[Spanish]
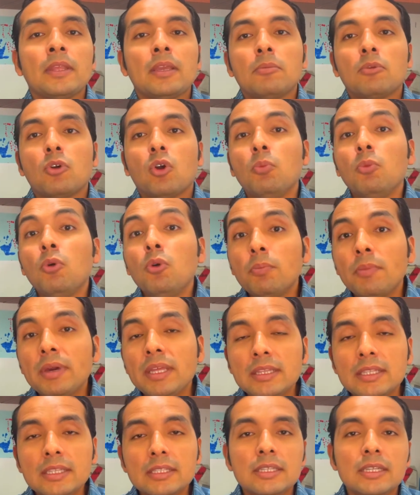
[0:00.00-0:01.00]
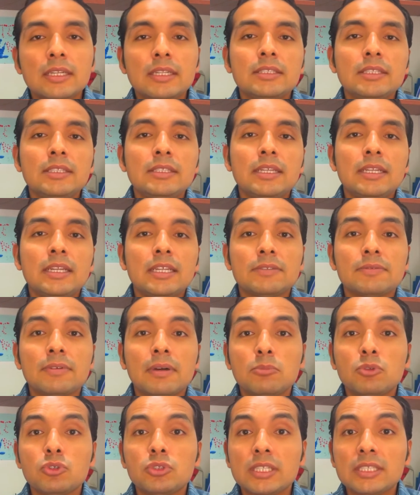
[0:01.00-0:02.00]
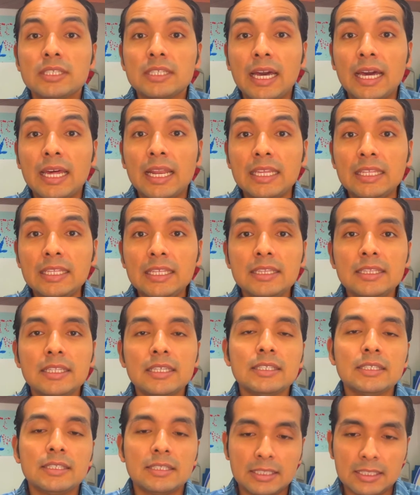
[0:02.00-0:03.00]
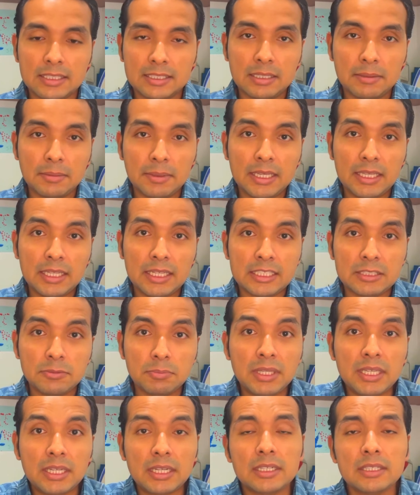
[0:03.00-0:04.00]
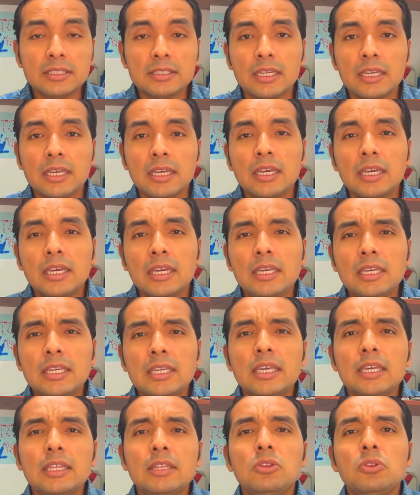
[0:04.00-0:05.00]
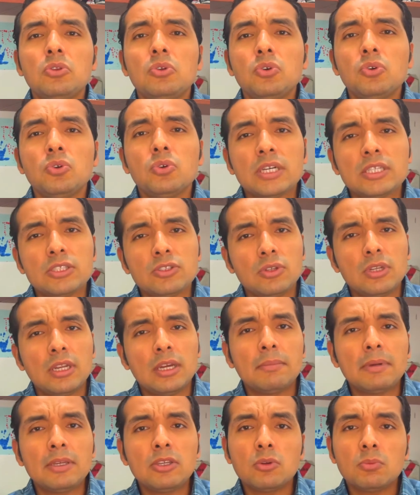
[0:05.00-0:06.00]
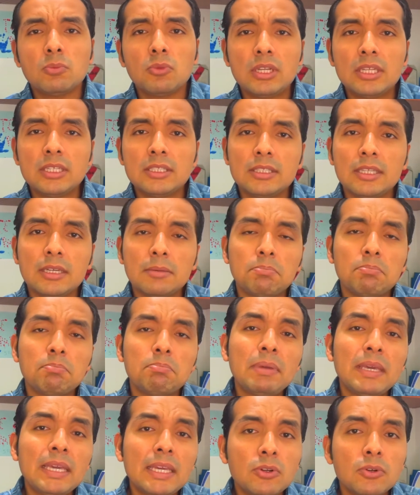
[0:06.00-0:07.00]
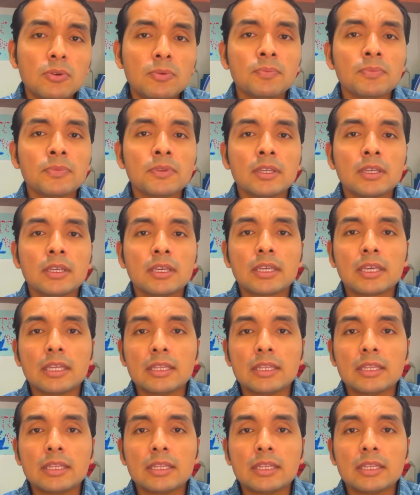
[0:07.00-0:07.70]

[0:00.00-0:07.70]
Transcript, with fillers: comúnmente se les dice las famosas arañitas que se ven en las piernas y que no ocasionan mayor molestia, pero que